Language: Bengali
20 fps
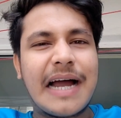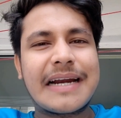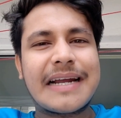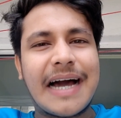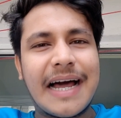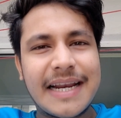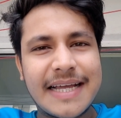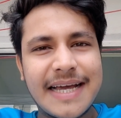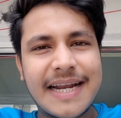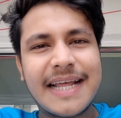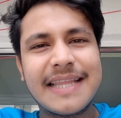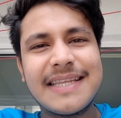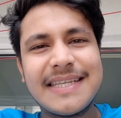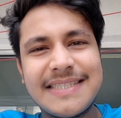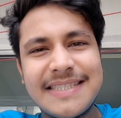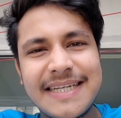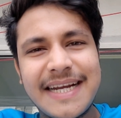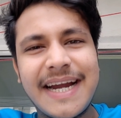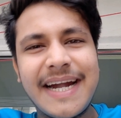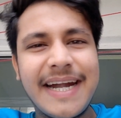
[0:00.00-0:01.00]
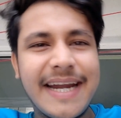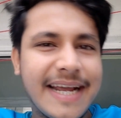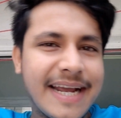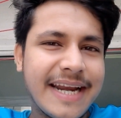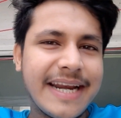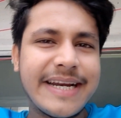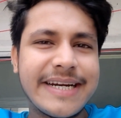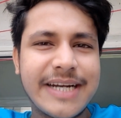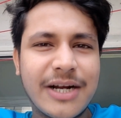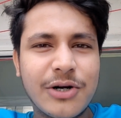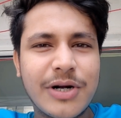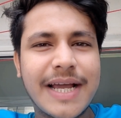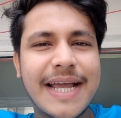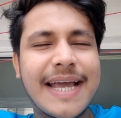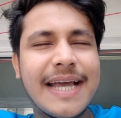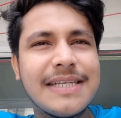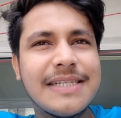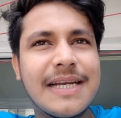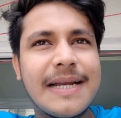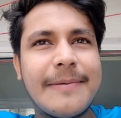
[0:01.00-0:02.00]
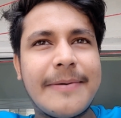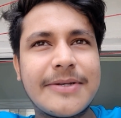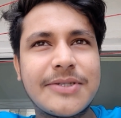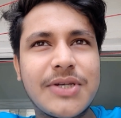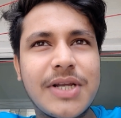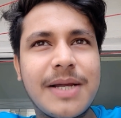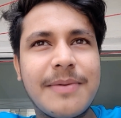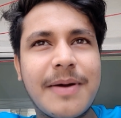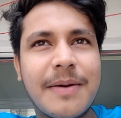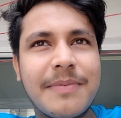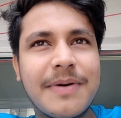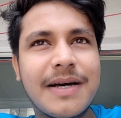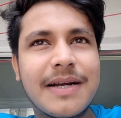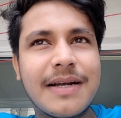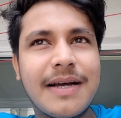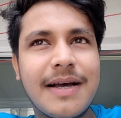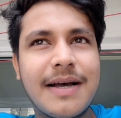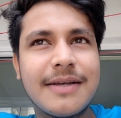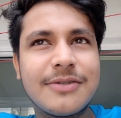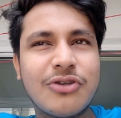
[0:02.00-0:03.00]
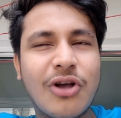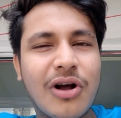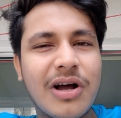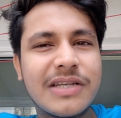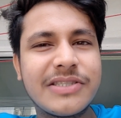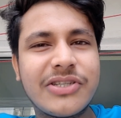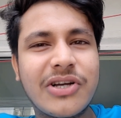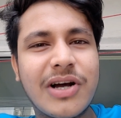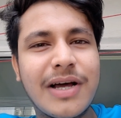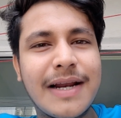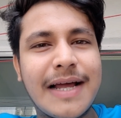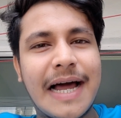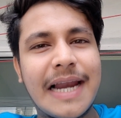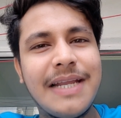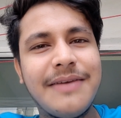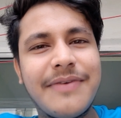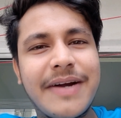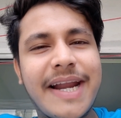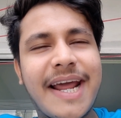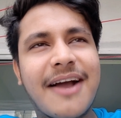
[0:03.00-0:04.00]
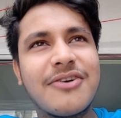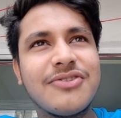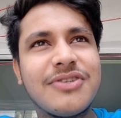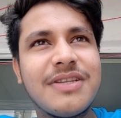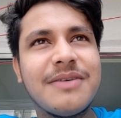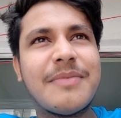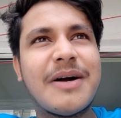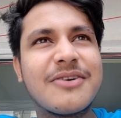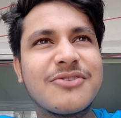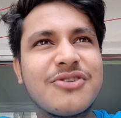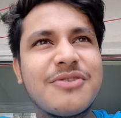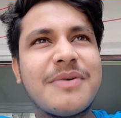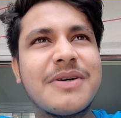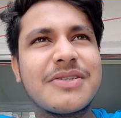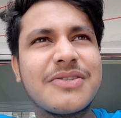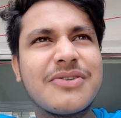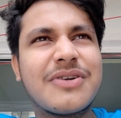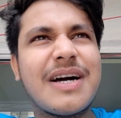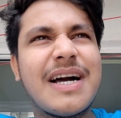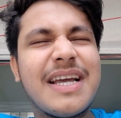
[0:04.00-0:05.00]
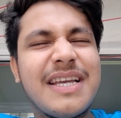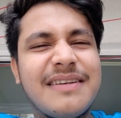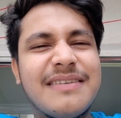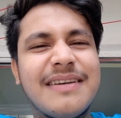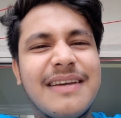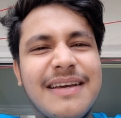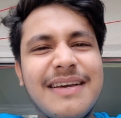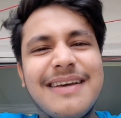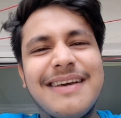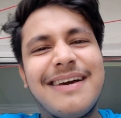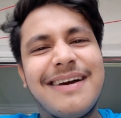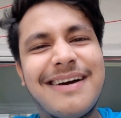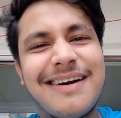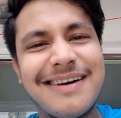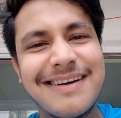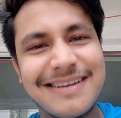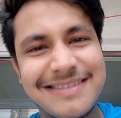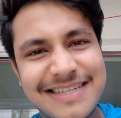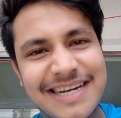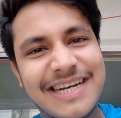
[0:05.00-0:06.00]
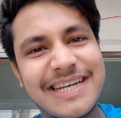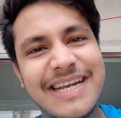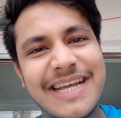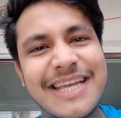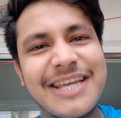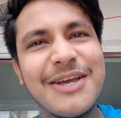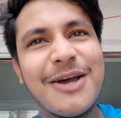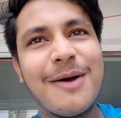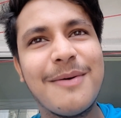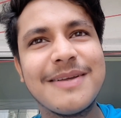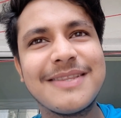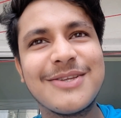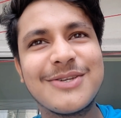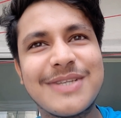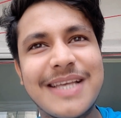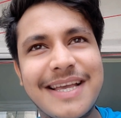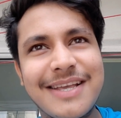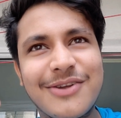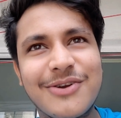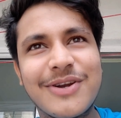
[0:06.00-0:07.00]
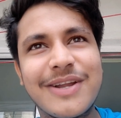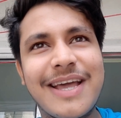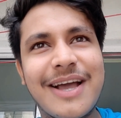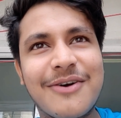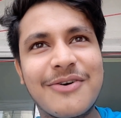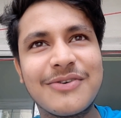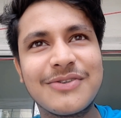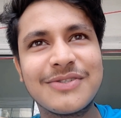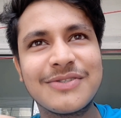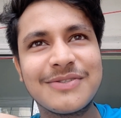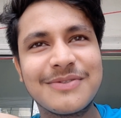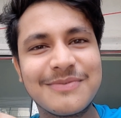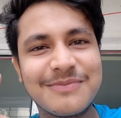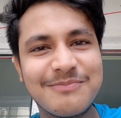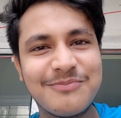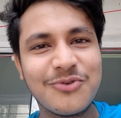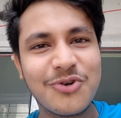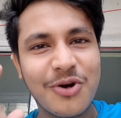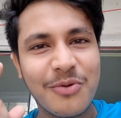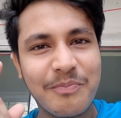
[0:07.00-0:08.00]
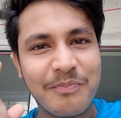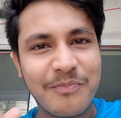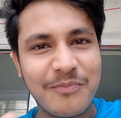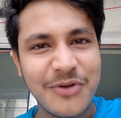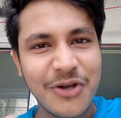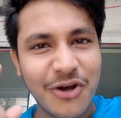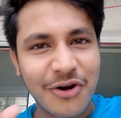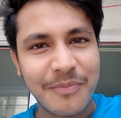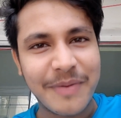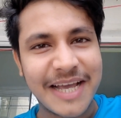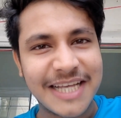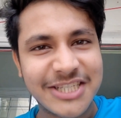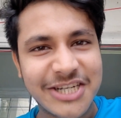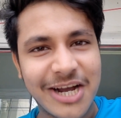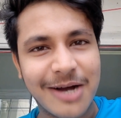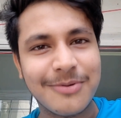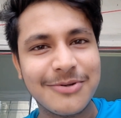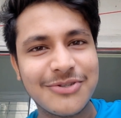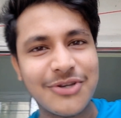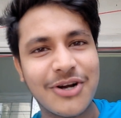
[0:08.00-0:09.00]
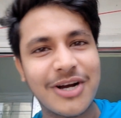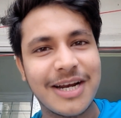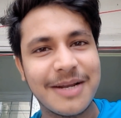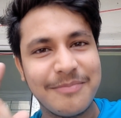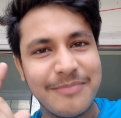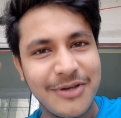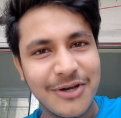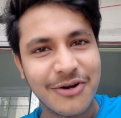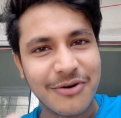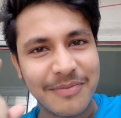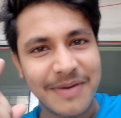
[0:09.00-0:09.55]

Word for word: আর কালকে রাতে চিকেন টিকেন এটা ওটা খেয়েছিলাম আসলে ব্যাপার সকাল সকাল খালি পেটে এখন যদি মাংস ফাংস খাই জানি না কি হবে তো সেই জন্য এখন পুরো পিওর ভেজ খাবো সকালে পিওর